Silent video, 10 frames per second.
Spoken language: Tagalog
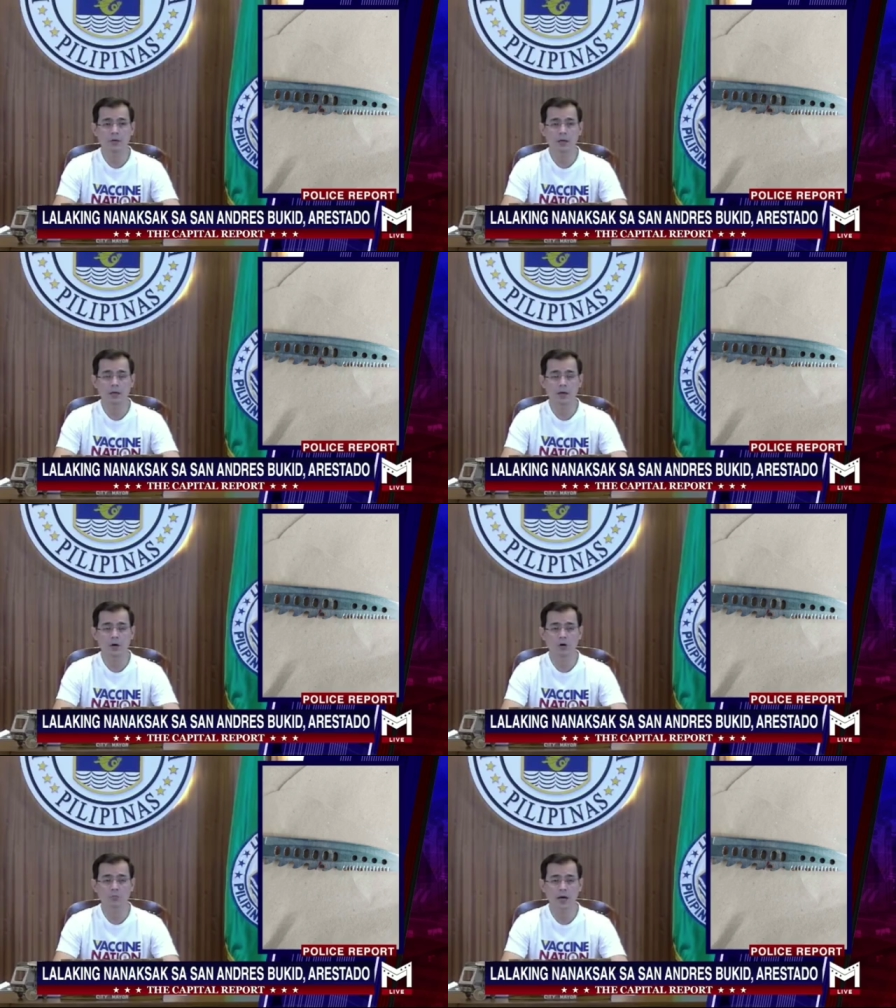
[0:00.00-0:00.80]
rin ng
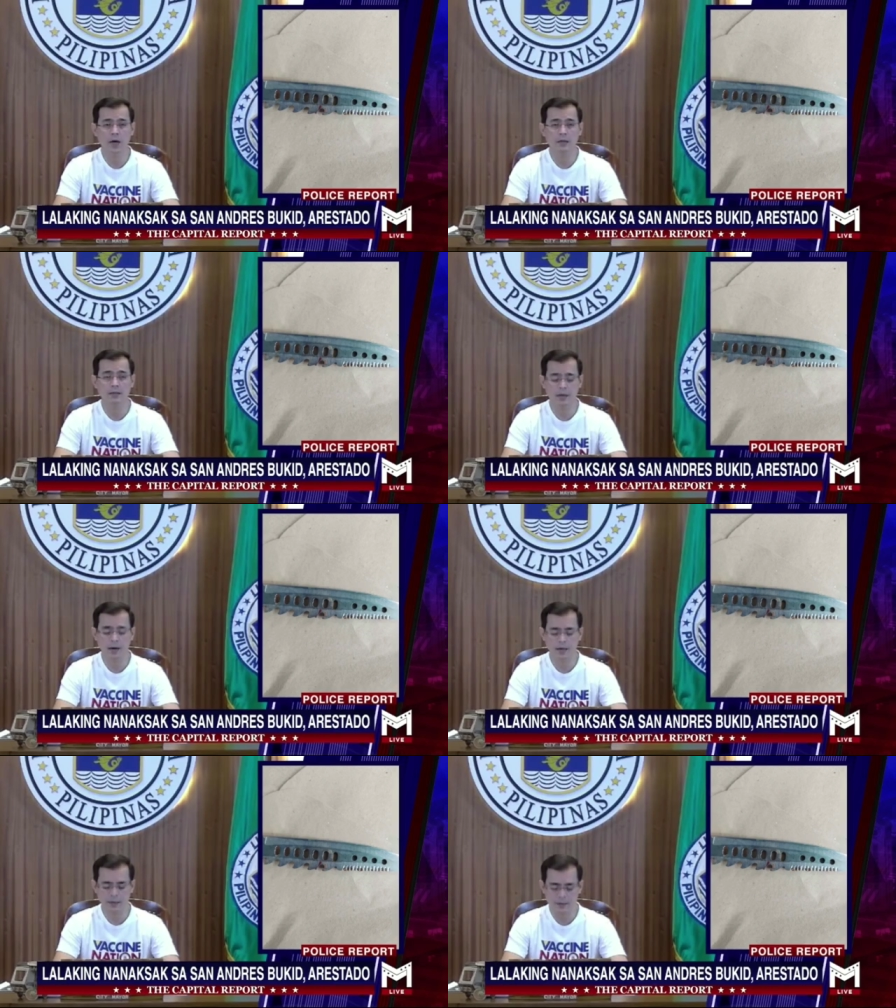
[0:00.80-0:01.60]
Homicide
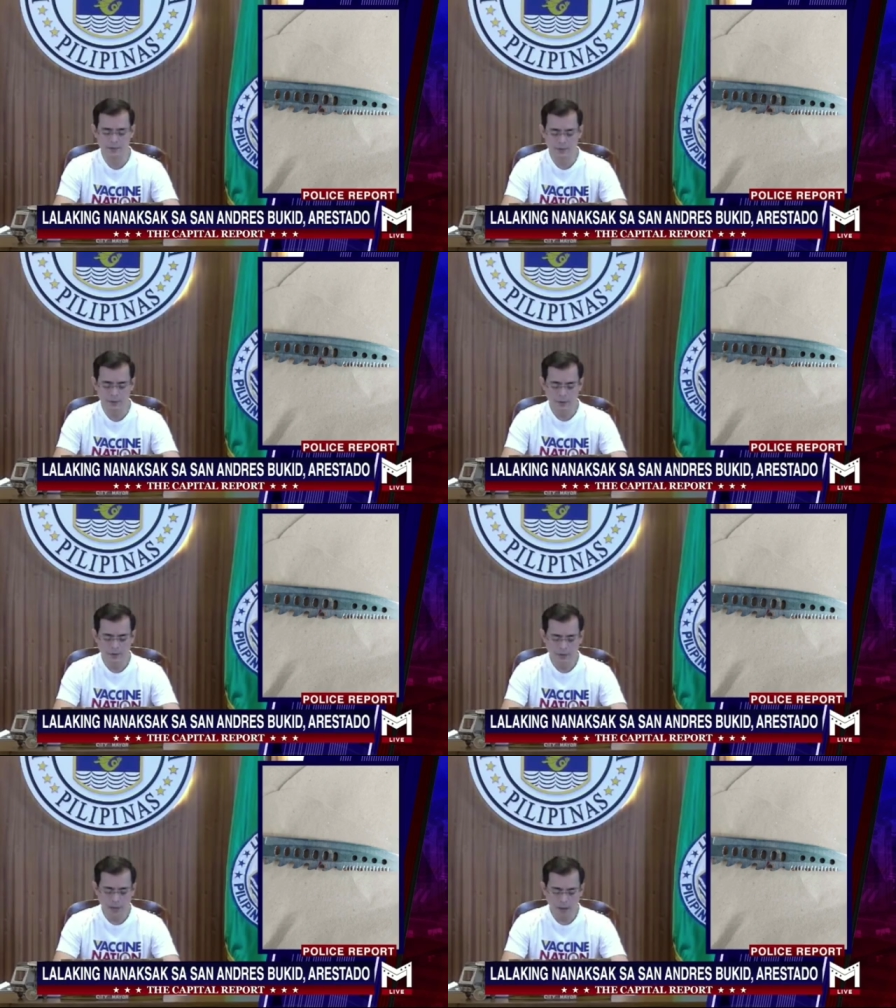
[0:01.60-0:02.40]
CIS
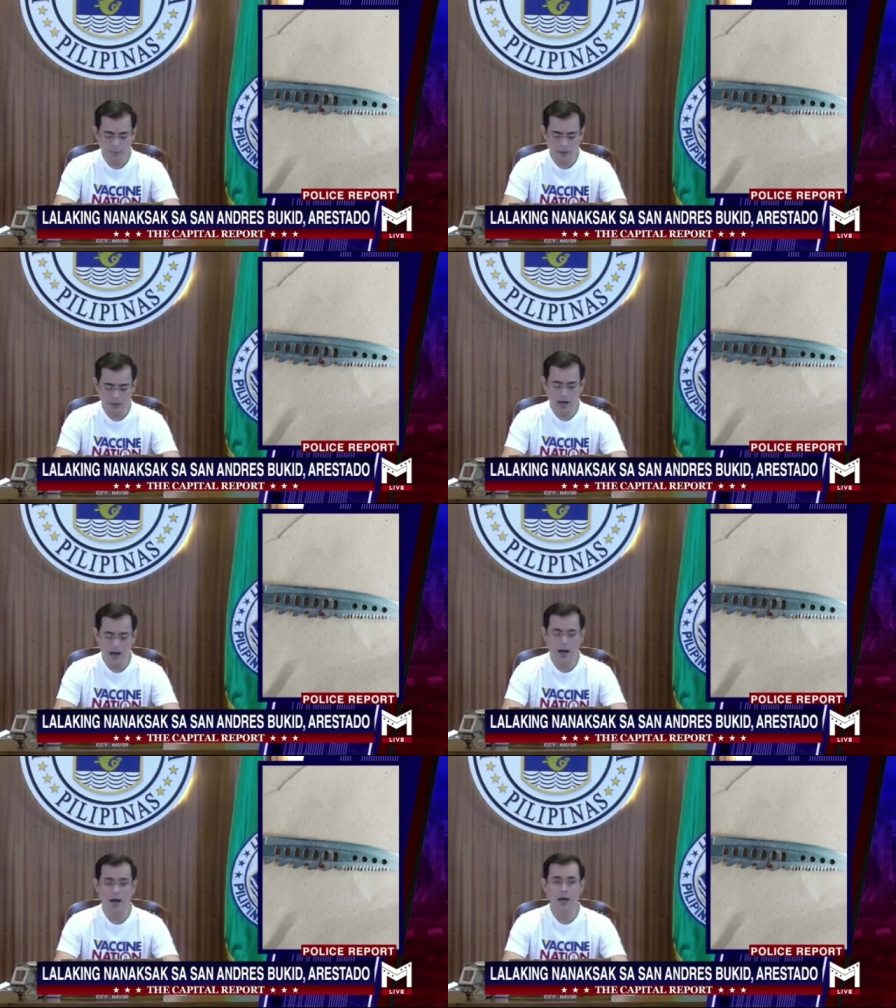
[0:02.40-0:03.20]
ng Manila